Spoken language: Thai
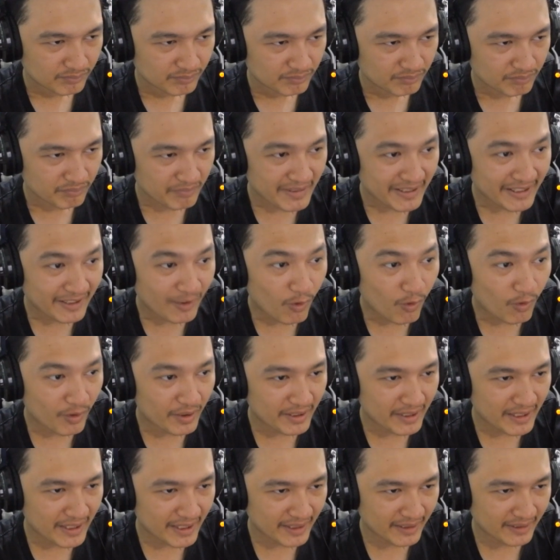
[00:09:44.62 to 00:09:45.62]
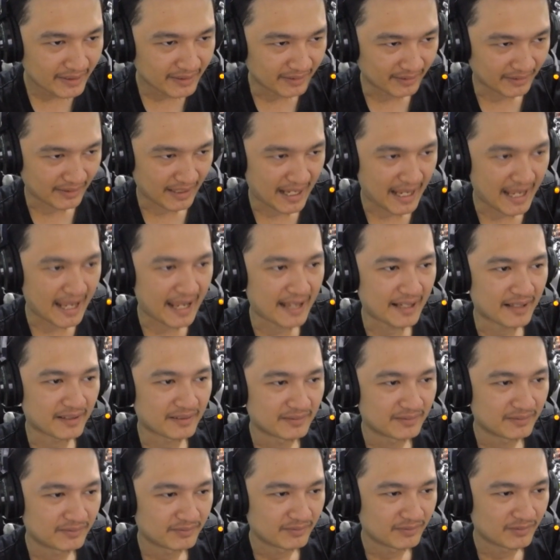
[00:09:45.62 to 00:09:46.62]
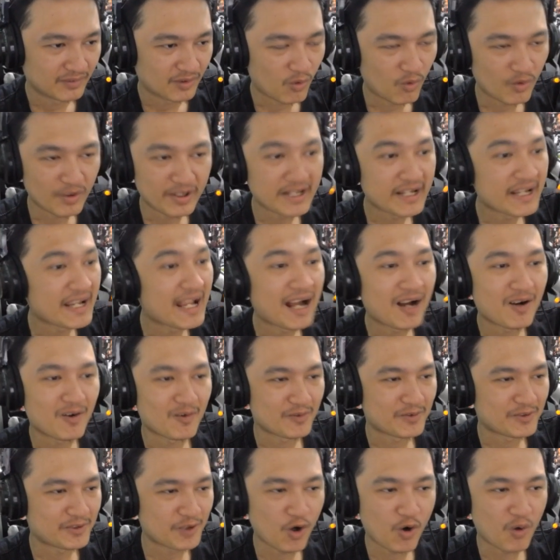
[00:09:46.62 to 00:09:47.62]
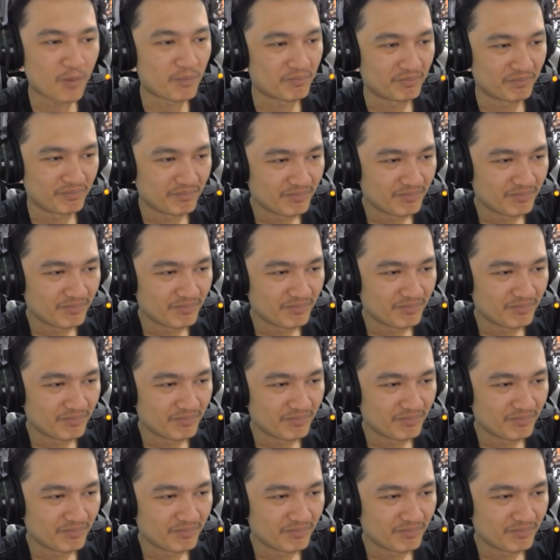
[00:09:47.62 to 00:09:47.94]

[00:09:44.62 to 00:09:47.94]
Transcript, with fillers: มีคนหนึ่งอ่ะคนเดียวจบ